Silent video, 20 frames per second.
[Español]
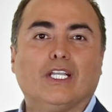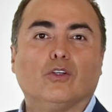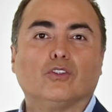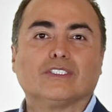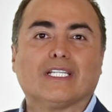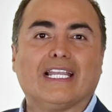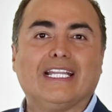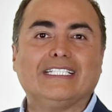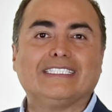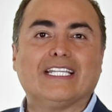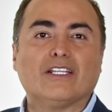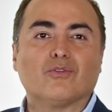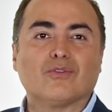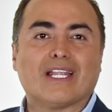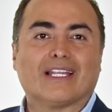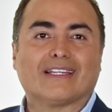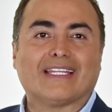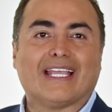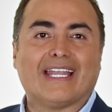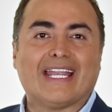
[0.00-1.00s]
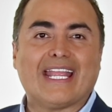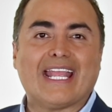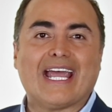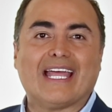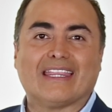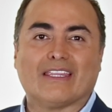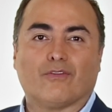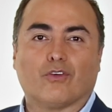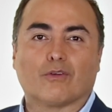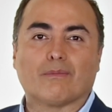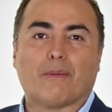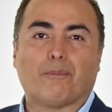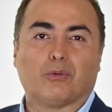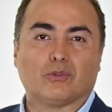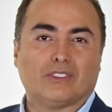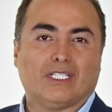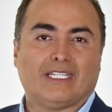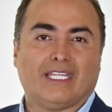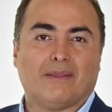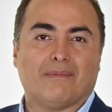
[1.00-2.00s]
hijos realicen una tarea de forma
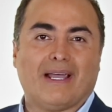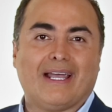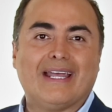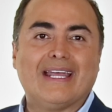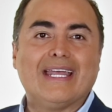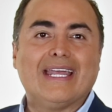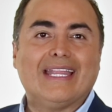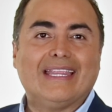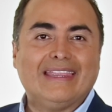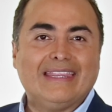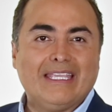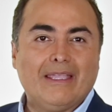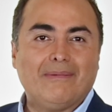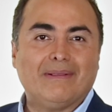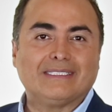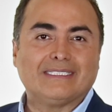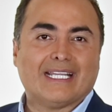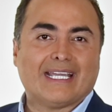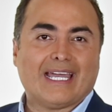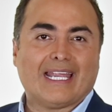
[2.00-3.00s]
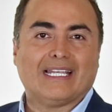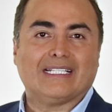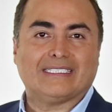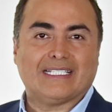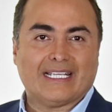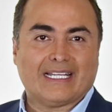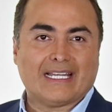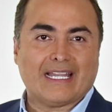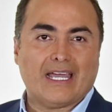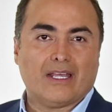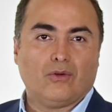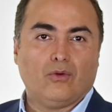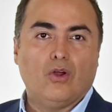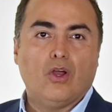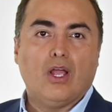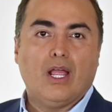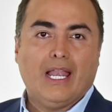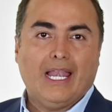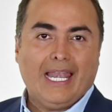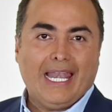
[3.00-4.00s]
positiva, debes dejarles en claro
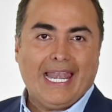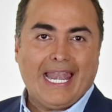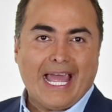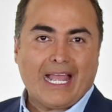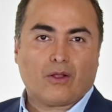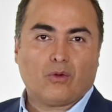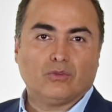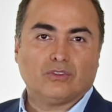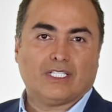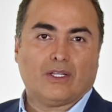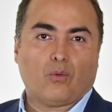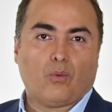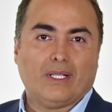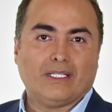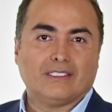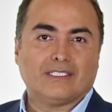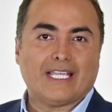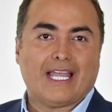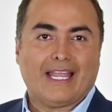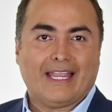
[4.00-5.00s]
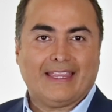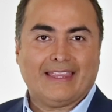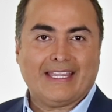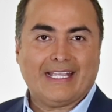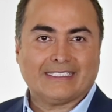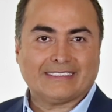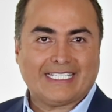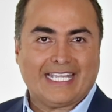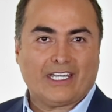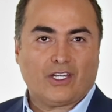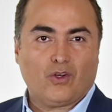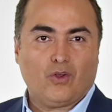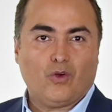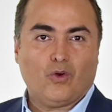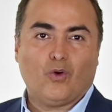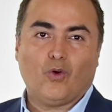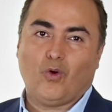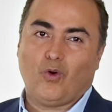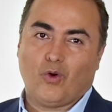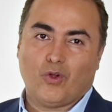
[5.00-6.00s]
la consecuencia de hacerlo
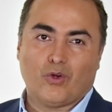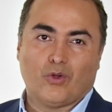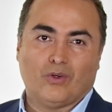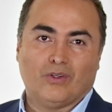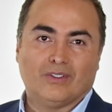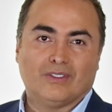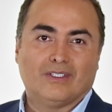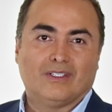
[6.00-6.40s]
o no.